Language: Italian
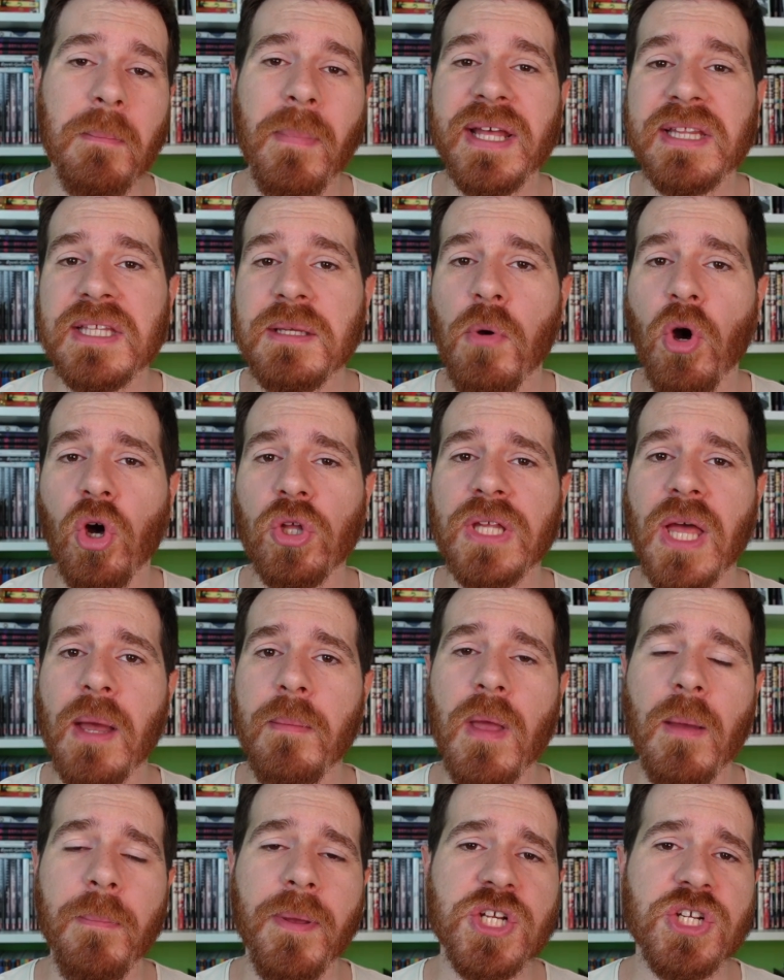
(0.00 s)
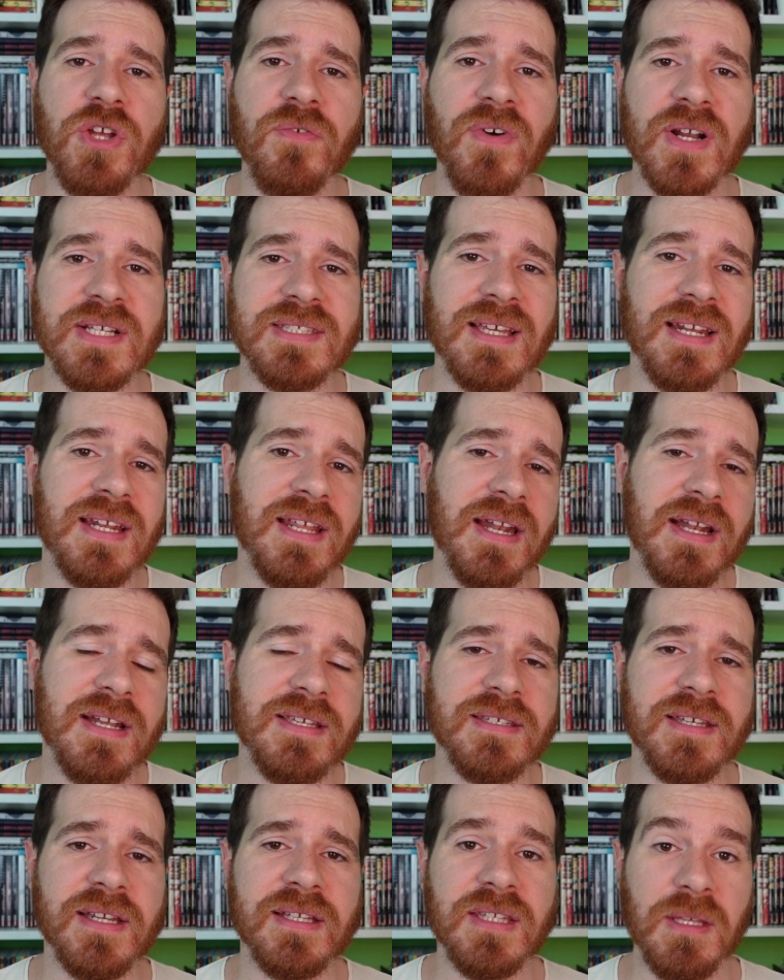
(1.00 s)
ma è di moda e a me piace far salire gli
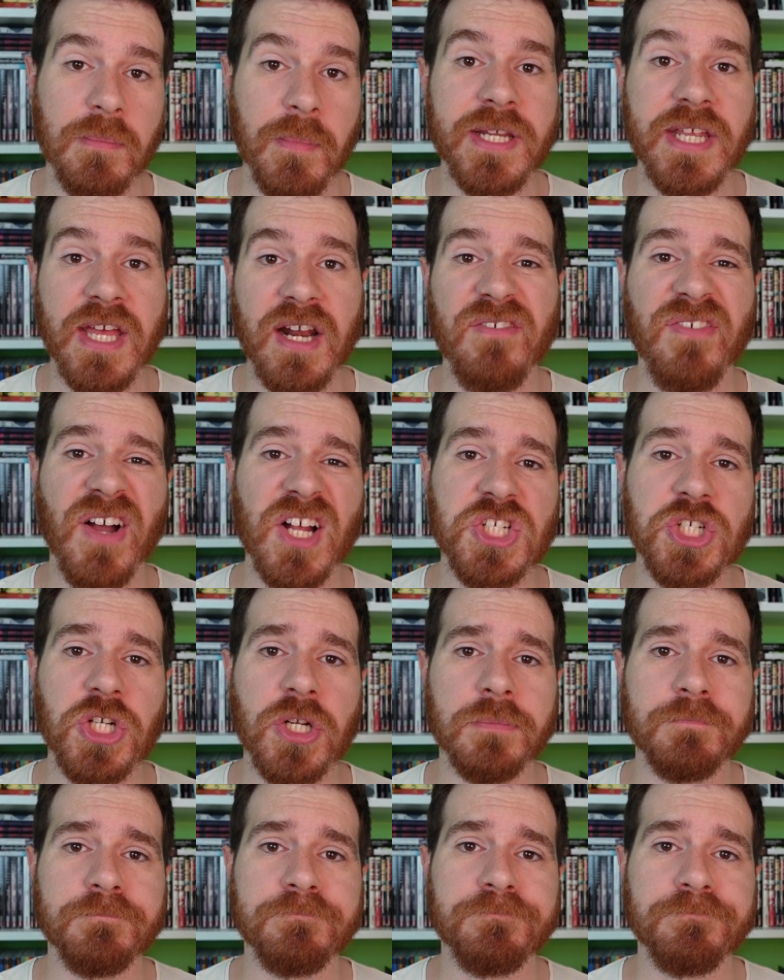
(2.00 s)
iscritti in maniera facile.